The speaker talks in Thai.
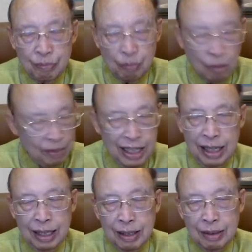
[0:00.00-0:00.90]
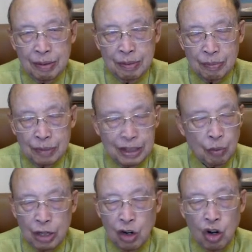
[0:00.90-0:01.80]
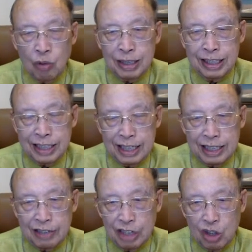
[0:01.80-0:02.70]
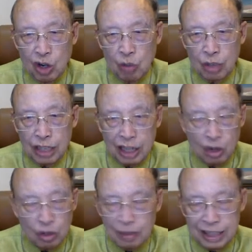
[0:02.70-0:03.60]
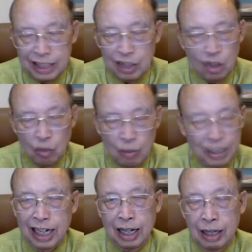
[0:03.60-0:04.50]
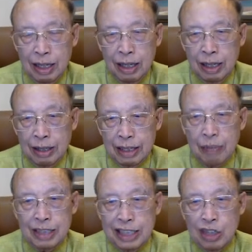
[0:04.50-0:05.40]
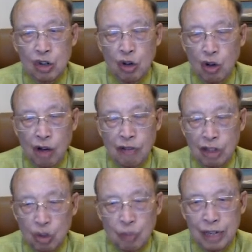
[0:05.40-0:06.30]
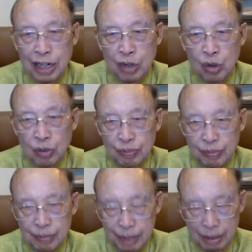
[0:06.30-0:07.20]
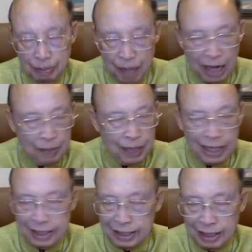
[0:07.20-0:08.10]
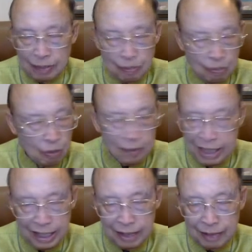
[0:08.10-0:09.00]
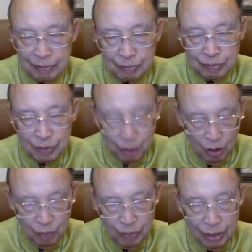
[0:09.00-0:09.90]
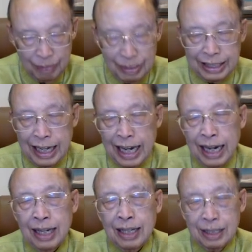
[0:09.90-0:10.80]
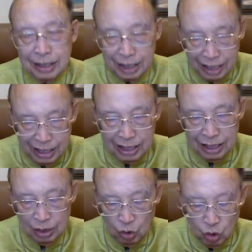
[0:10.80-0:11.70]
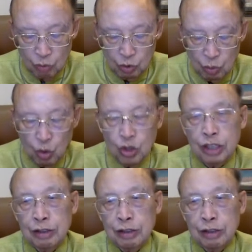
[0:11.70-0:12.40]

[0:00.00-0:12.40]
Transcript: บ่มี พระเจ้าบริเอาเขามาในใส่ชีวิตของเขาบริเขาในบัญชีของเขาบ่มีแหละ ในบัญชีของเขาคำว่าลมเลวพ่ายแพ้จังสันบ่มีอีก เนาะมีแต่เจริญอุดมสมบูรณ์